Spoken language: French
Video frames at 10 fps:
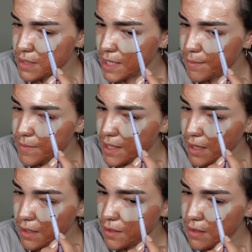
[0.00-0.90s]
j'aime
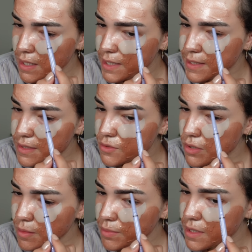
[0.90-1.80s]
bien la
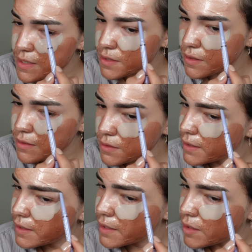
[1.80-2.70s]
texture pour l'instant.
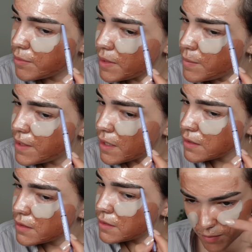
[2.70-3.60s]
Il remplit
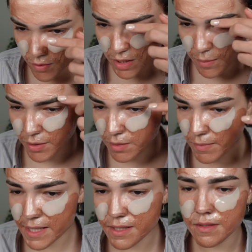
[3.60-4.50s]
bien. Bon j'ai un peu de
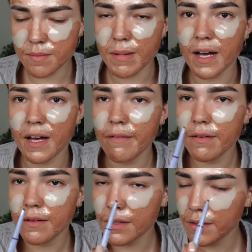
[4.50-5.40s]
masque, c'est pas grave.
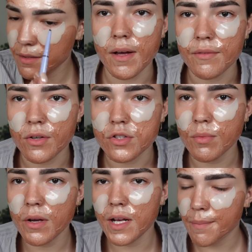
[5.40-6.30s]
Ah,
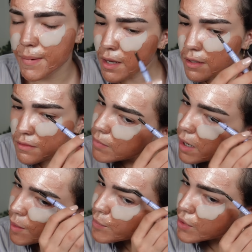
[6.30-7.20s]
franchement, il est bien. Bah,
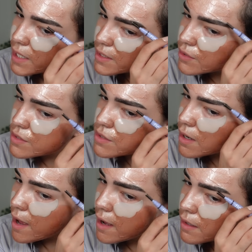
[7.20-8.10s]
pour 14
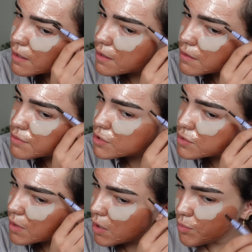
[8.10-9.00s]
dollars, euh,
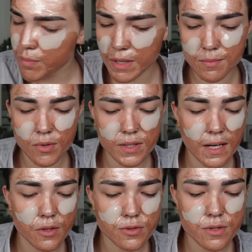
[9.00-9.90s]
franchement, on peut pas demander
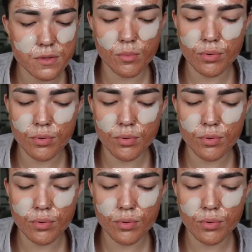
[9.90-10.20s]
grand chose non